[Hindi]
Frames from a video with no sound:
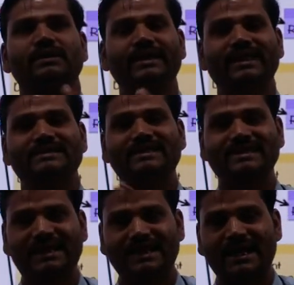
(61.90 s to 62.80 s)
एक से
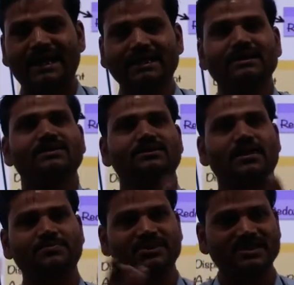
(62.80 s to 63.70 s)
ज़्यादा
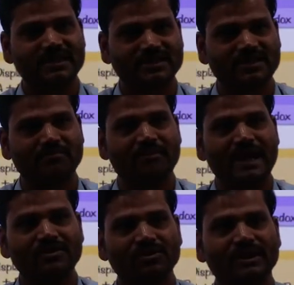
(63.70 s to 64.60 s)
सब्सटेंसेस
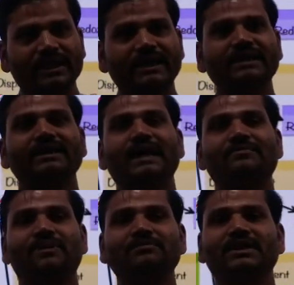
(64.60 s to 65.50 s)
कंबाइन होके क्या
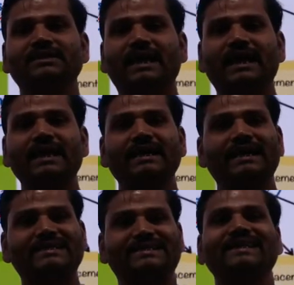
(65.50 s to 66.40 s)
फॉर्म करता है
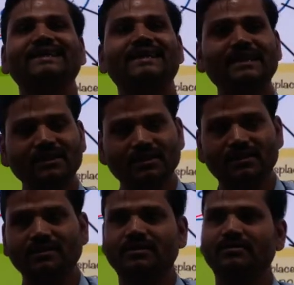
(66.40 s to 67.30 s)
एक सिंगल
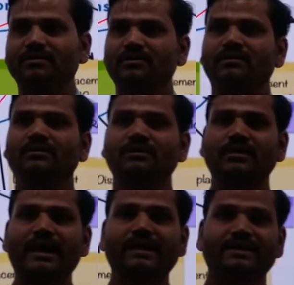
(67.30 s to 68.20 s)

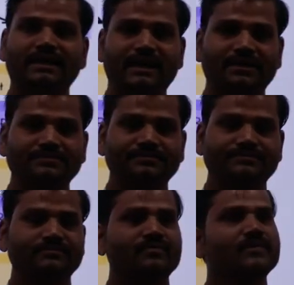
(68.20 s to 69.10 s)
क्या करता है
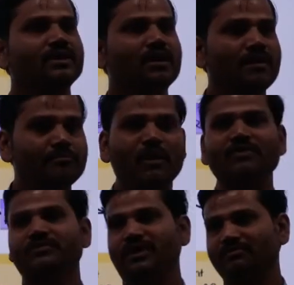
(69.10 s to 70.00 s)

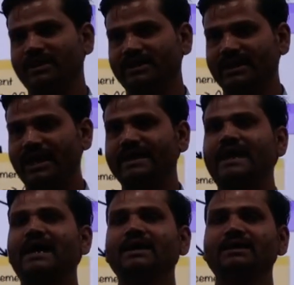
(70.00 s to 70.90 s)
कंपाउंड फॉर्म करता है
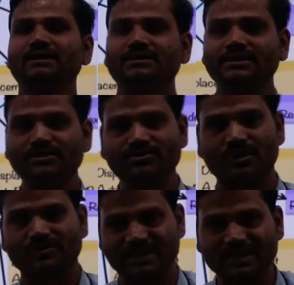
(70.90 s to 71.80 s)
या न्यू
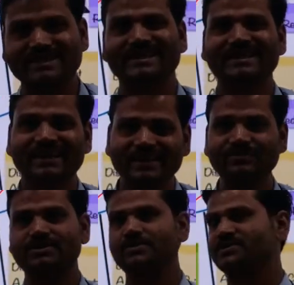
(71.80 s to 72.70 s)
सब्सटेंस सिंगल
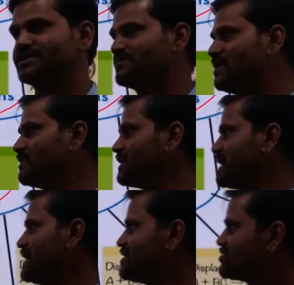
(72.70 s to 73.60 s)
न्यू सब्सटेंस फॉर्म
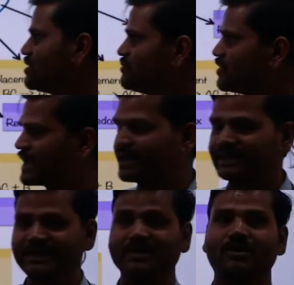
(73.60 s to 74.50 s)
करता है जिसको हम लोग क्या
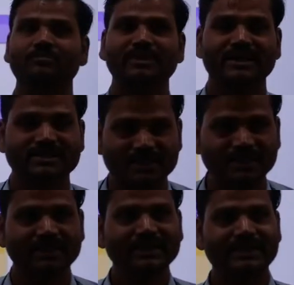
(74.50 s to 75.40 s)
कहते हैं
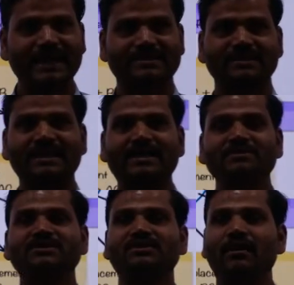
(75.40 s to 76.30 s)
कॉम्बिनेशन रिएक्शन दैट
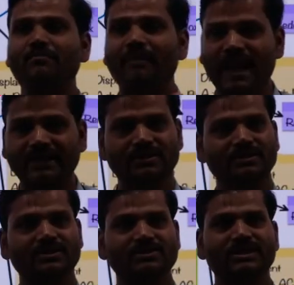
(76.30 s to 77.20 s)
मीन्स कंबाइंड
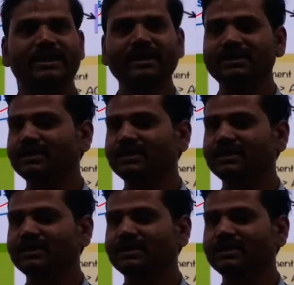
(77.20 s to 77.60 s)
ठीक है